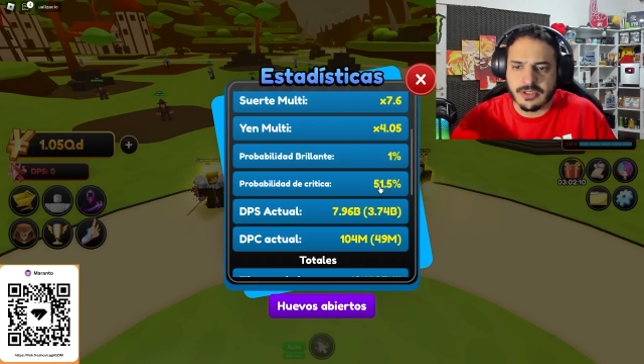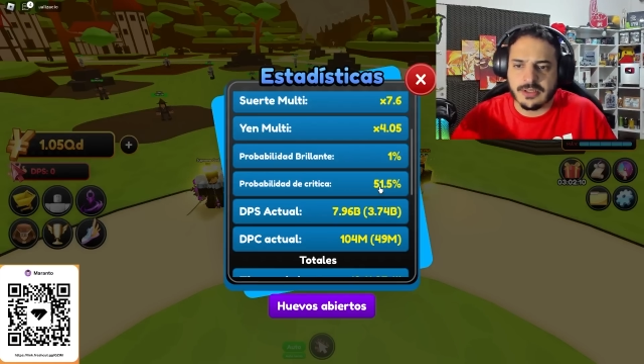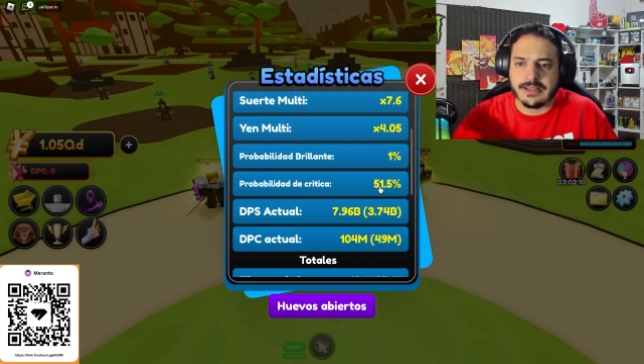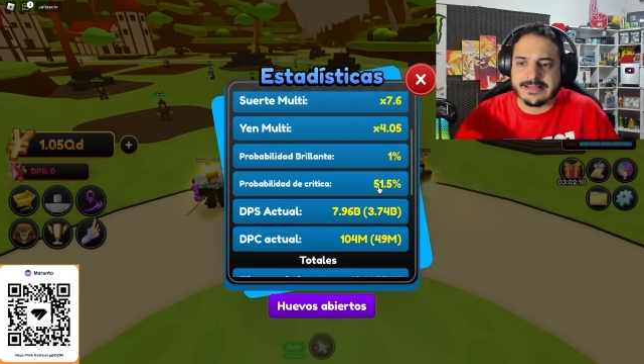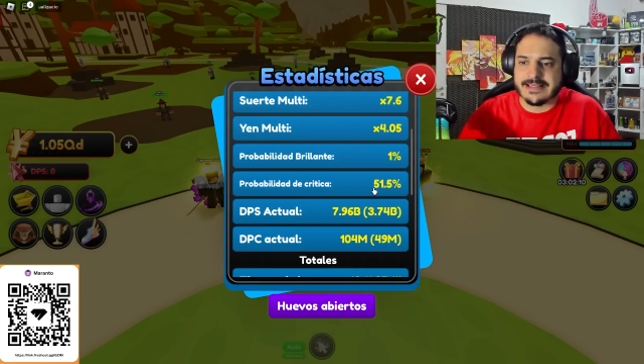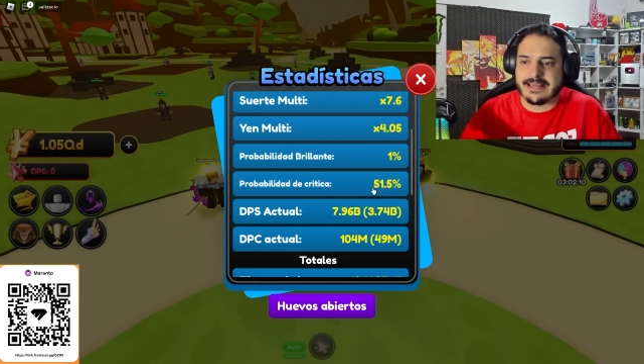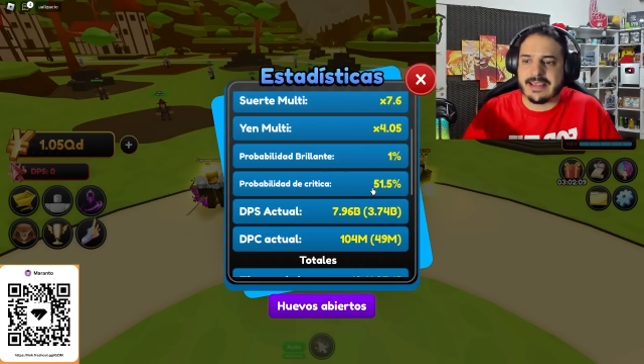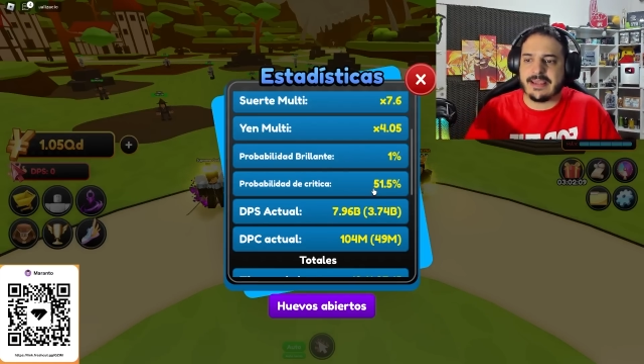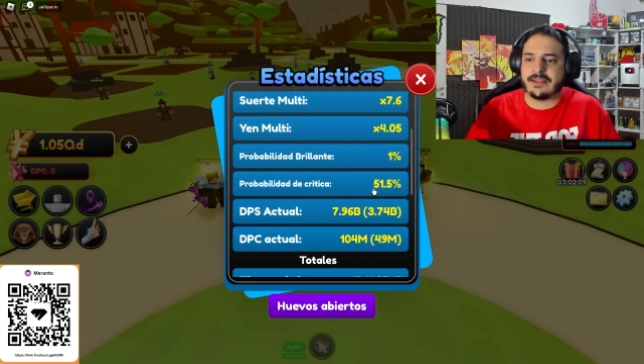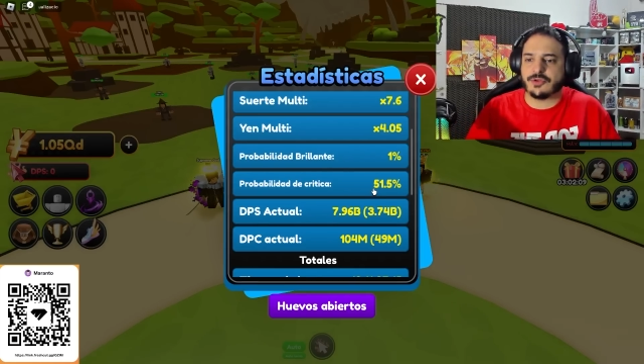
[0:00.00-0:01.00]
Así
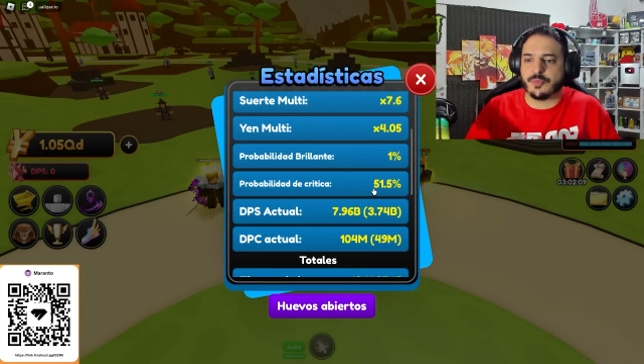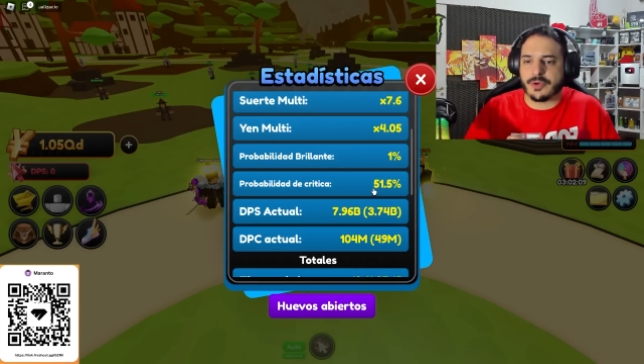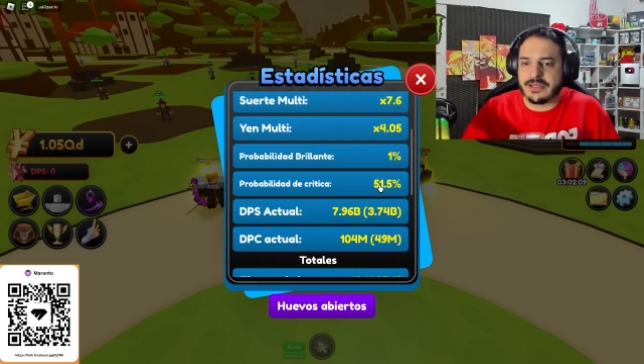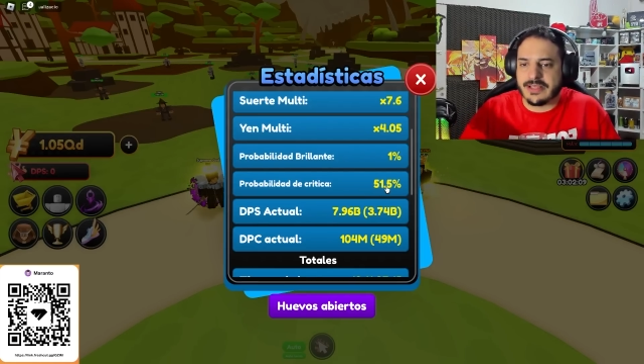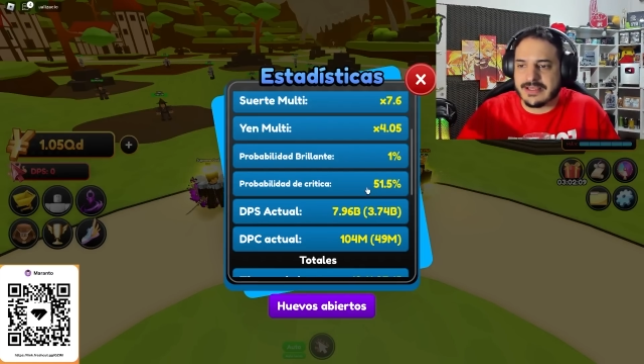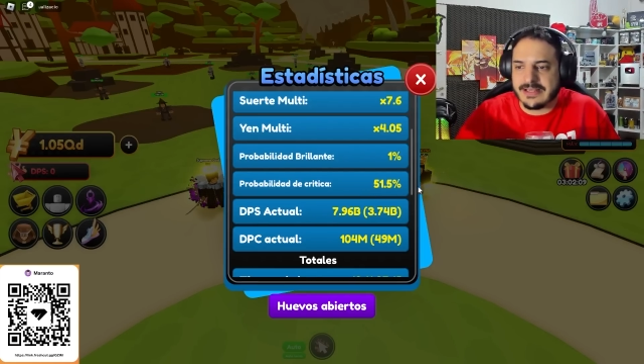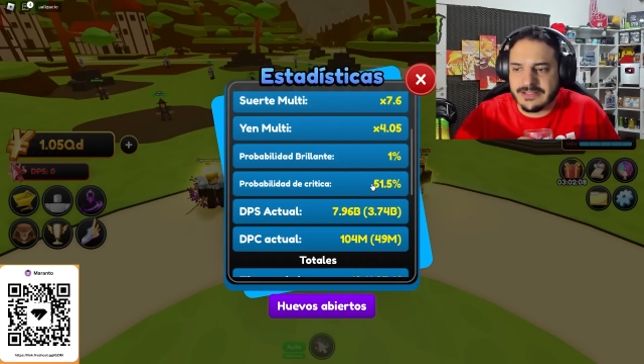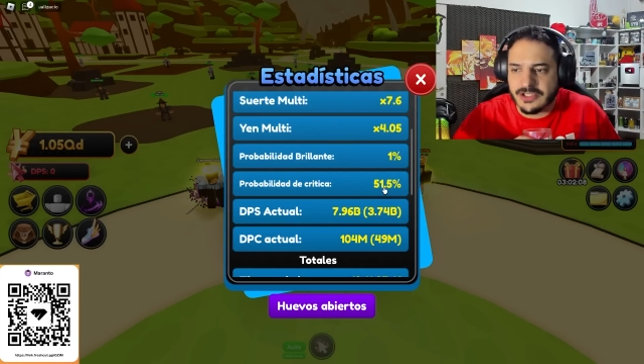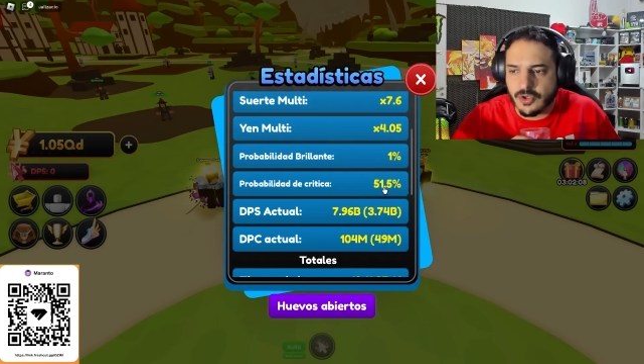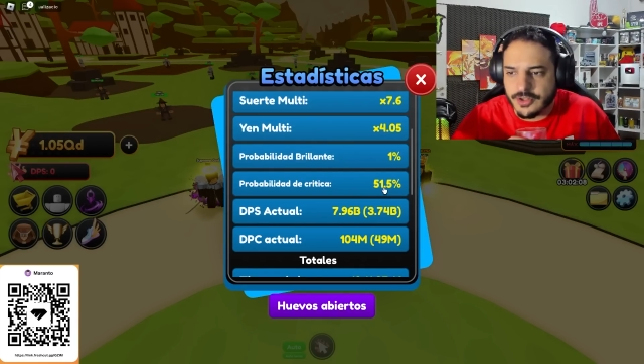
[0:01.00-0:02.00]
que tu probabilidad de
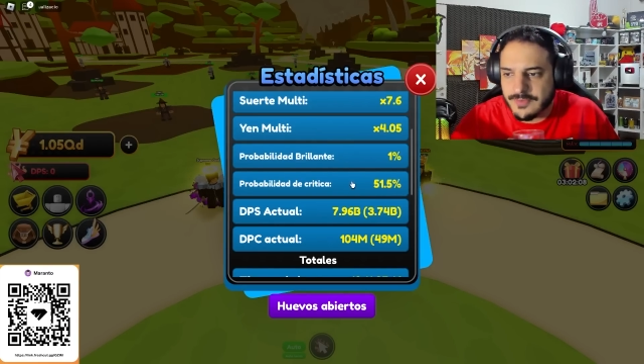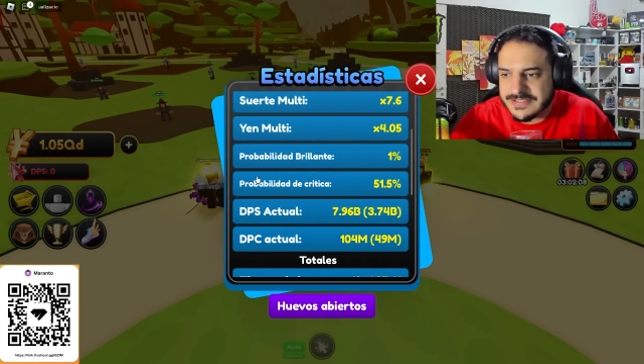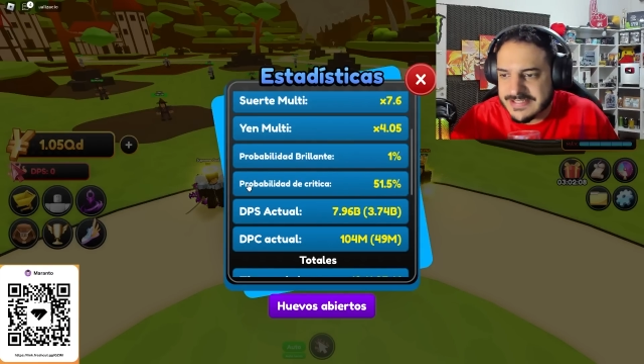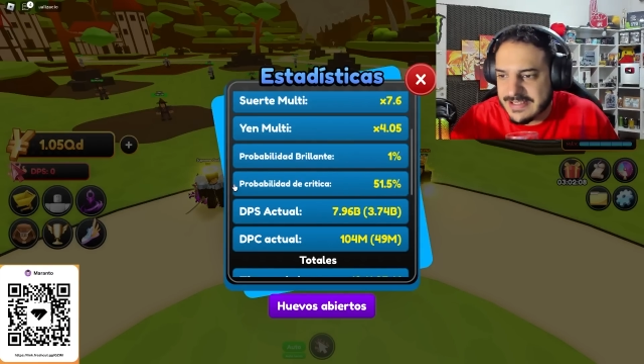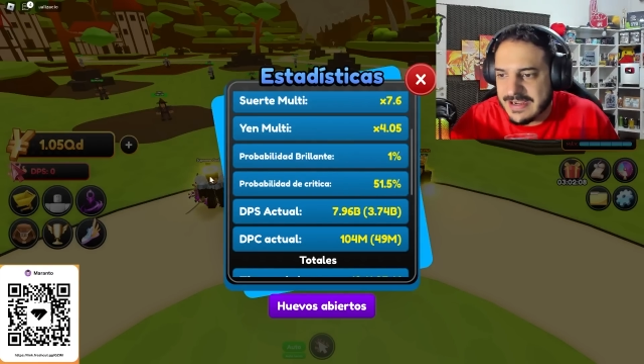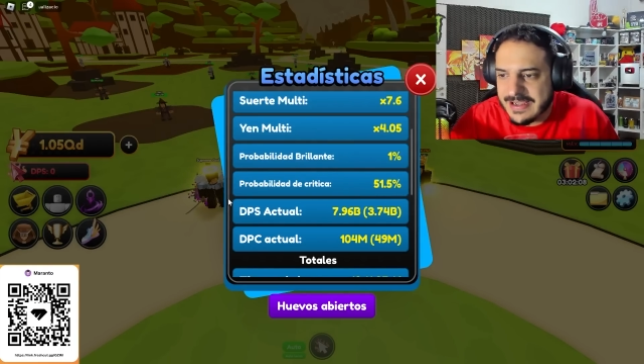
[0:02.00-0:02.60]
críticos debe ser